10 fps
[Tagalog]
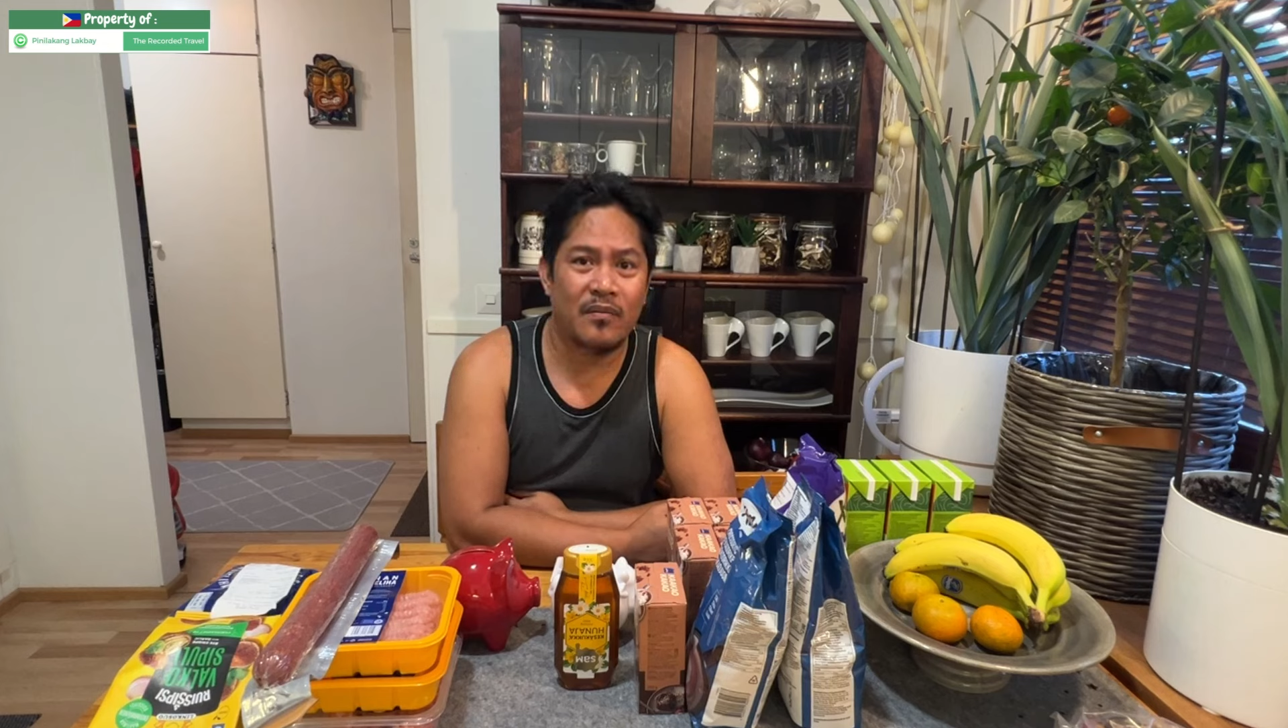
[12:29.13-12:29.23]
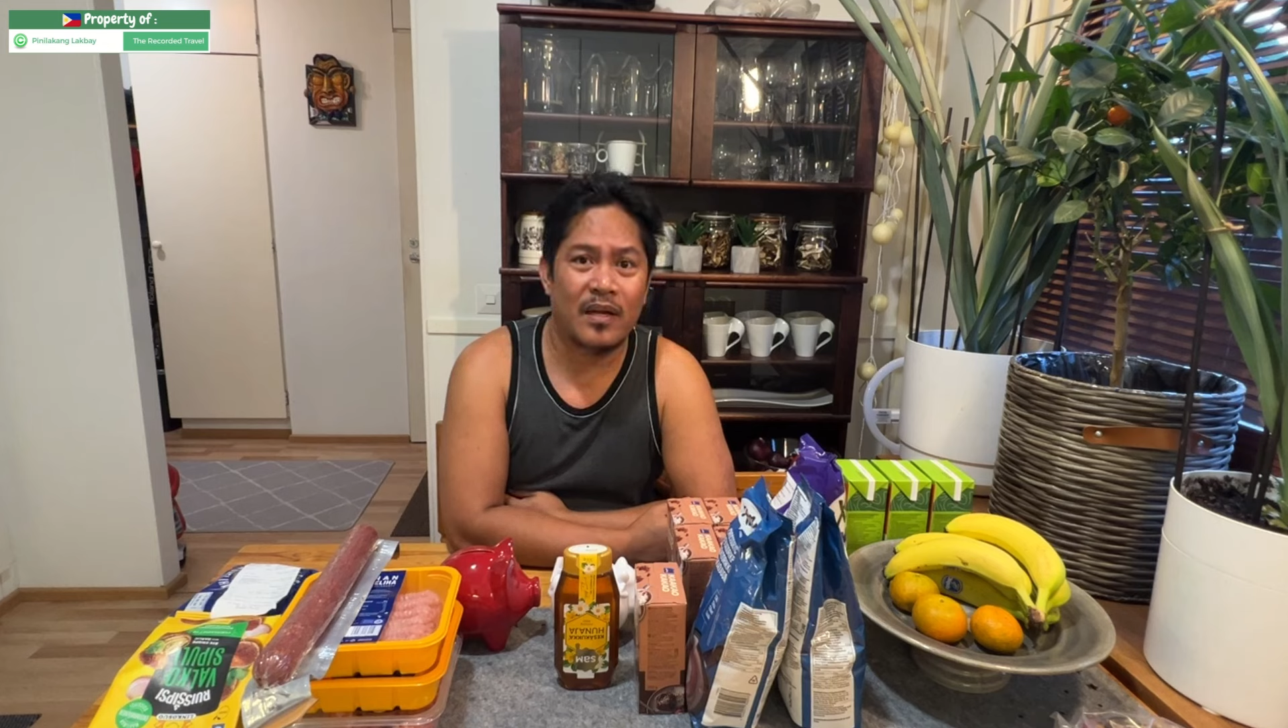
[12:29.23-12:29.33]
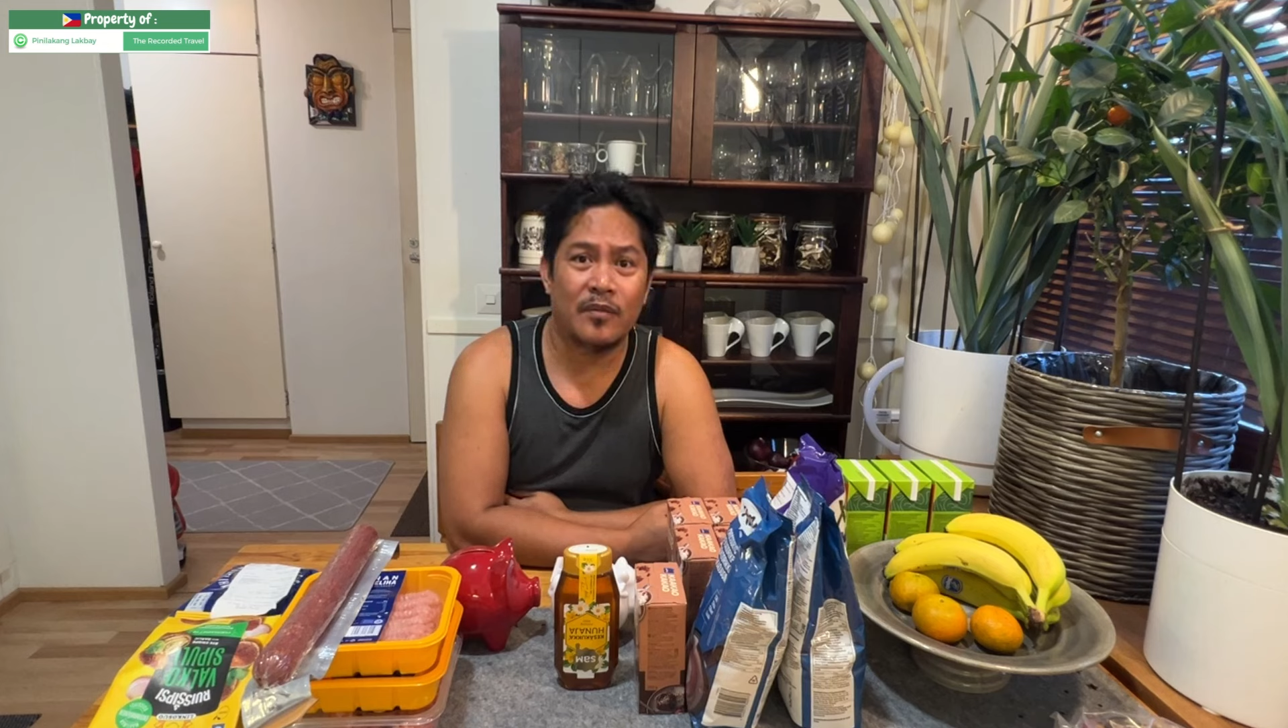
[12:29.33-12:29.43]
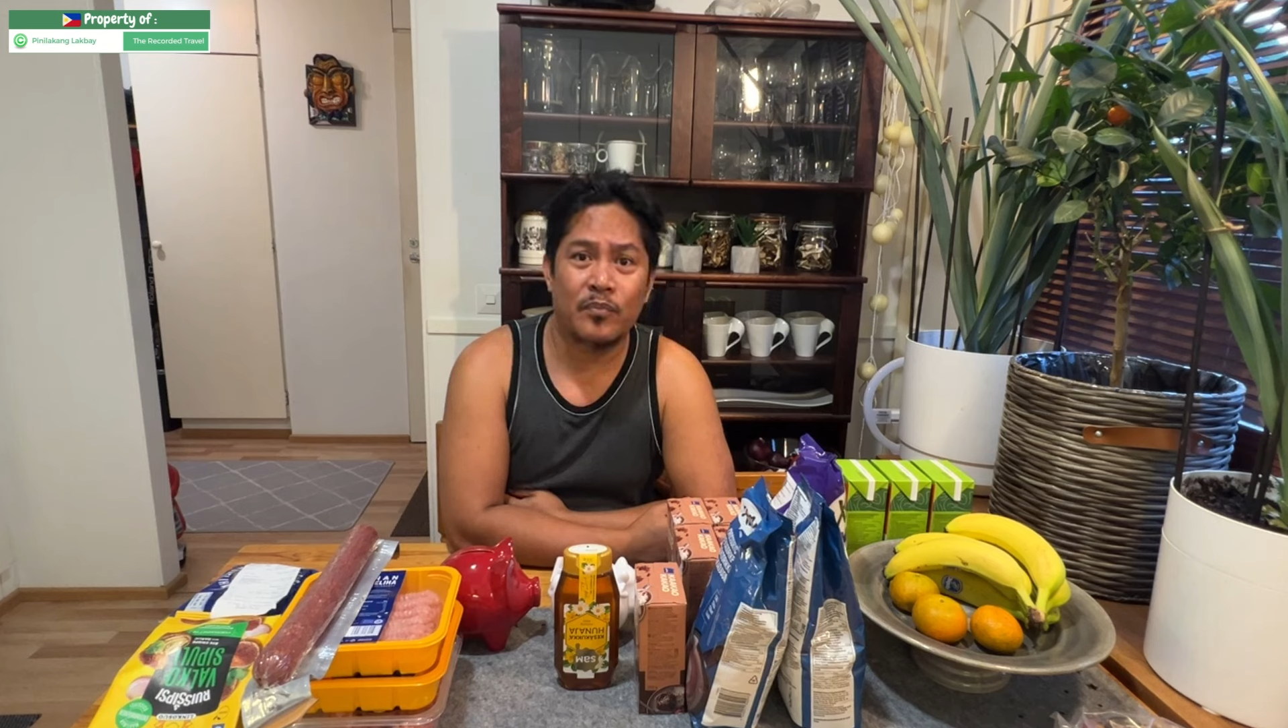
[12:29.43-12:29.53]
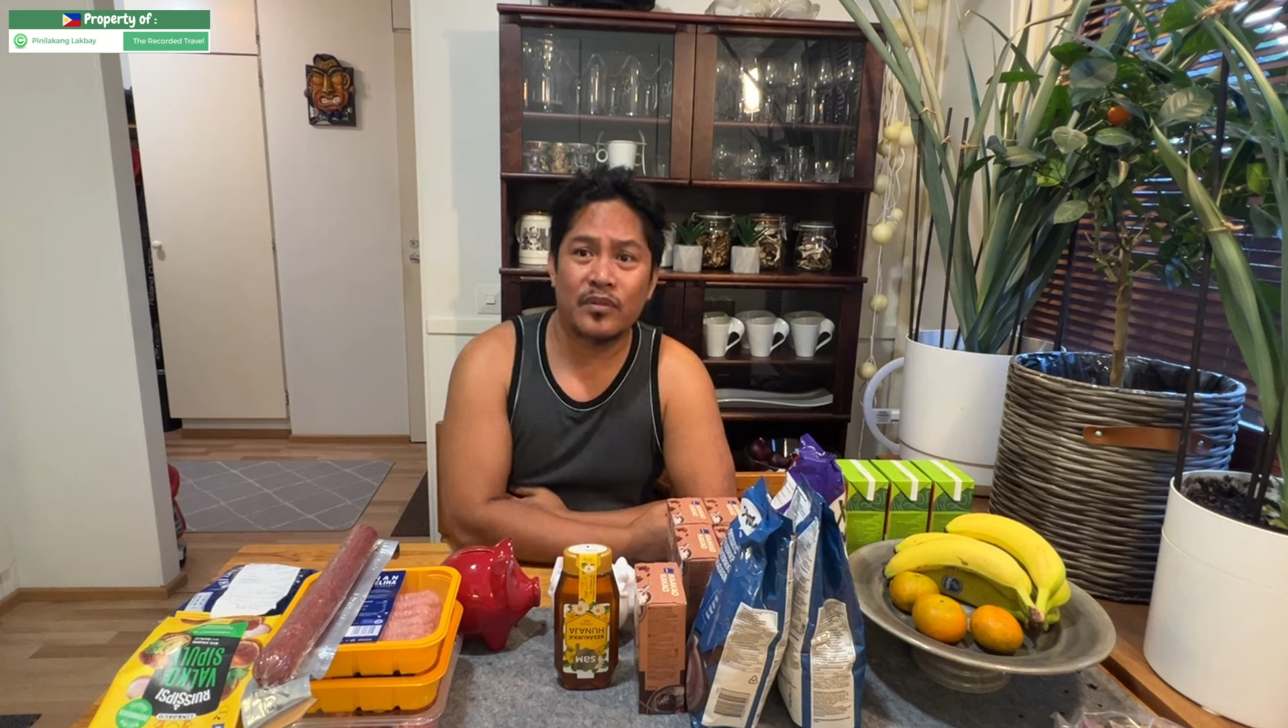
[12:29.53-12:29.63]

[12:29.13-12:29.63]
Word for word: wala po